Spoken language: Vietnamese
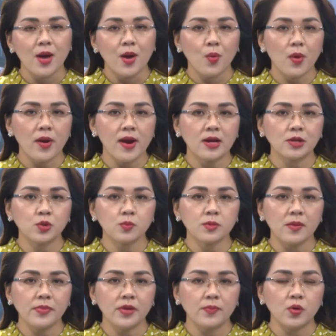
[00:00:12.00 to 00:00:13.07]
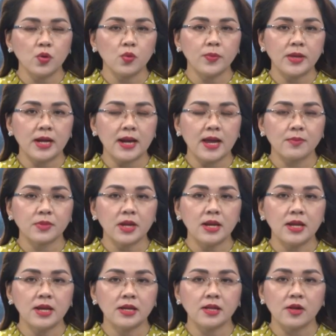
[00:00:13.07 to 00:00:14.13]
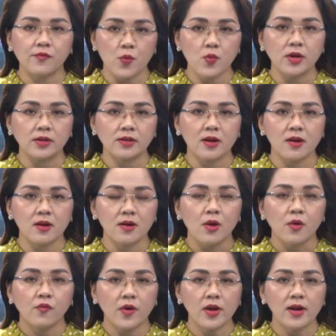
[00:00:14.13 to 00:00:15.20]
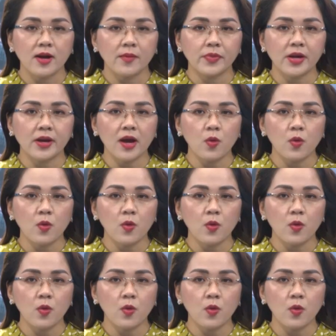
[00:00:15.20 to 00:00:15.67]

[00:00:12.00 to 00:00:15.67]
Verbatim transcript: Ngoài ra, Trung tâm Dịch vụ Việc làm Thanh niên thành phố Cần Thơ phối hợp với các